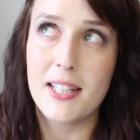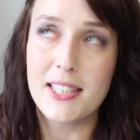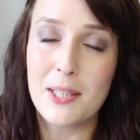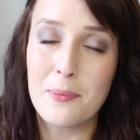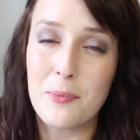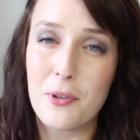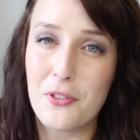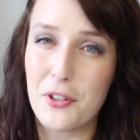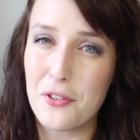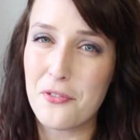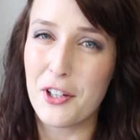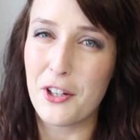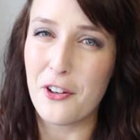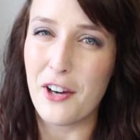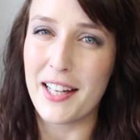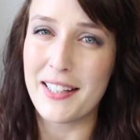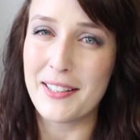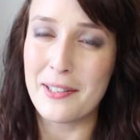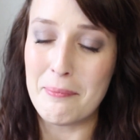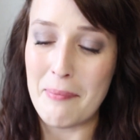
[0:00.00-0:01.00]
Es gibt auf jeden Fall
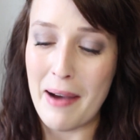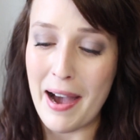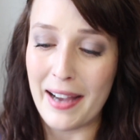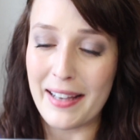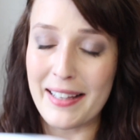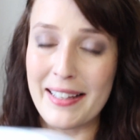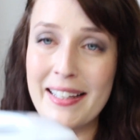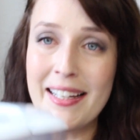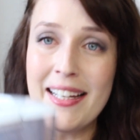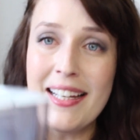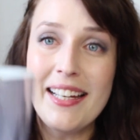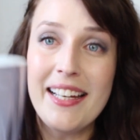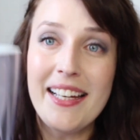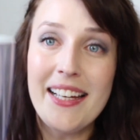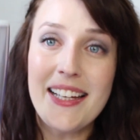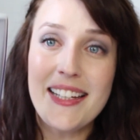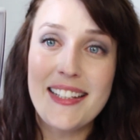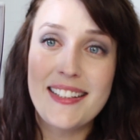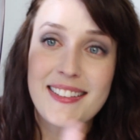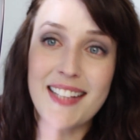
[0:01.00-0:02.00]
noch andere Marken.
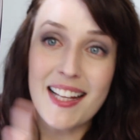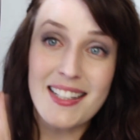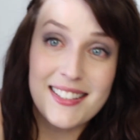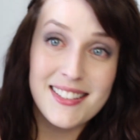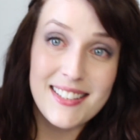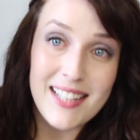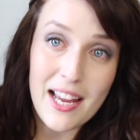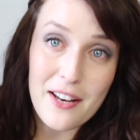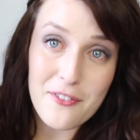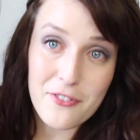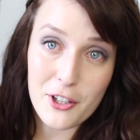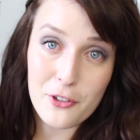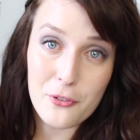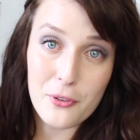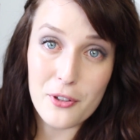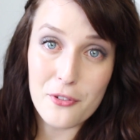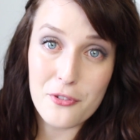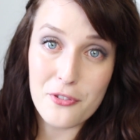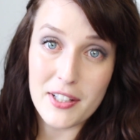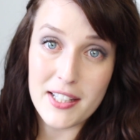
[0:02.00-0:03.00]
Das ist einfach
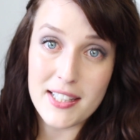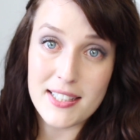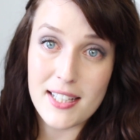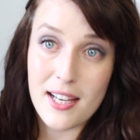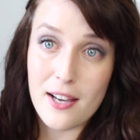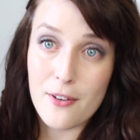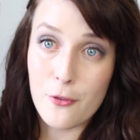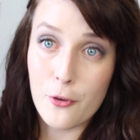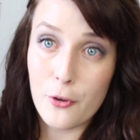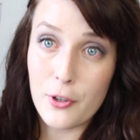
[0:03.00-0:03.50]
nur ein Filter,